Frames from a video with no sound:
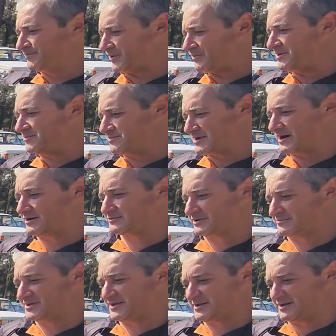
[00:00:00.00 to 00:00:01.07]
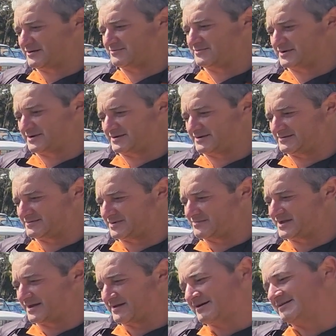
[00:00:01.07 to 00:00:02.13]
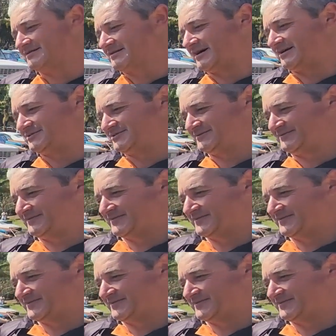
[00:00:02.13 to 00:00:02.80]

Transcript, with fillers: Então é um carro também que é uma, uma bela raridade.